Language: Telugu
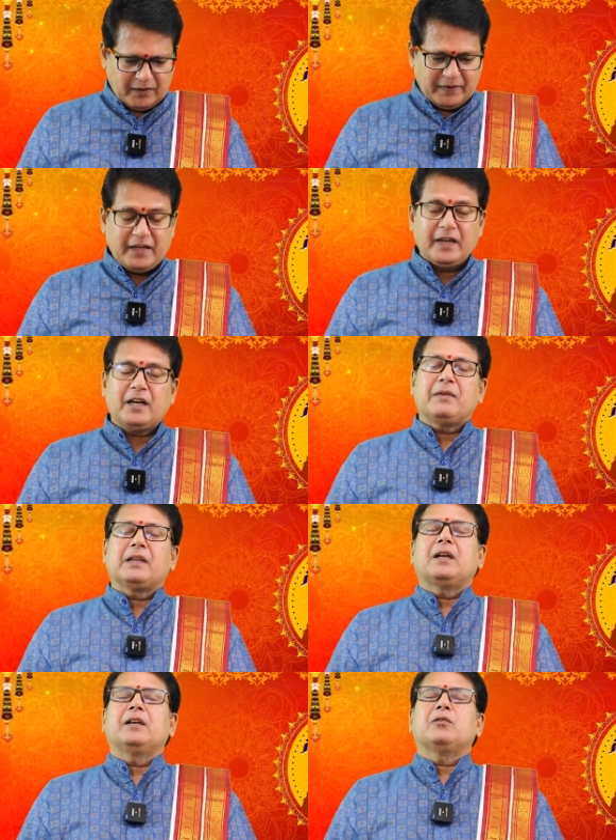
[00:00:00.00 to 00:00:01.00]
ఇరవై ఏడవ
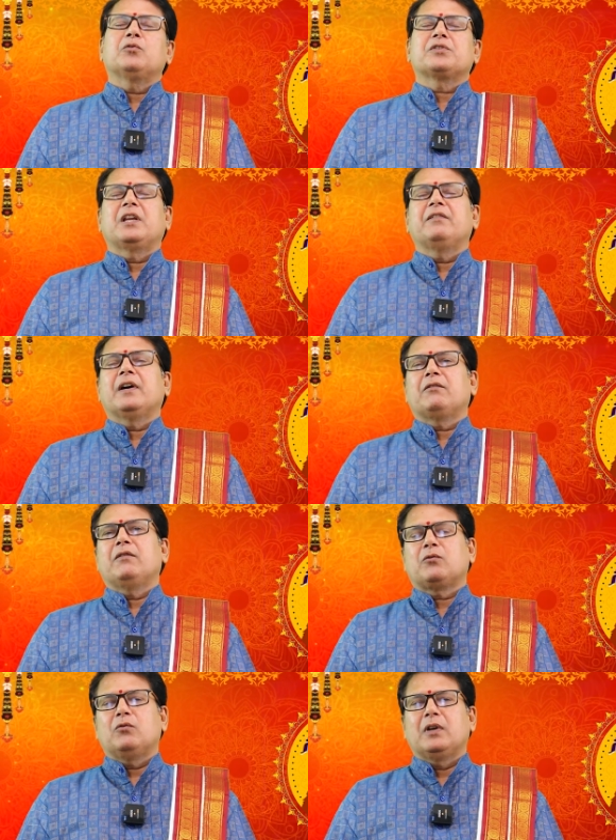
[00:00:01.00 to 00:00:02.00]
తారీఖు శనివారం
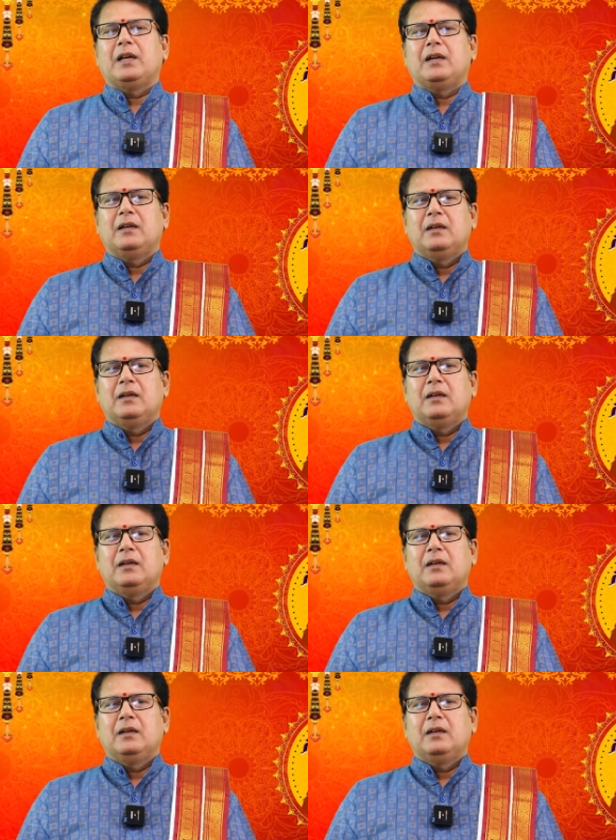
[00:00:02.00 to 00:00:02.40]
వరకు గల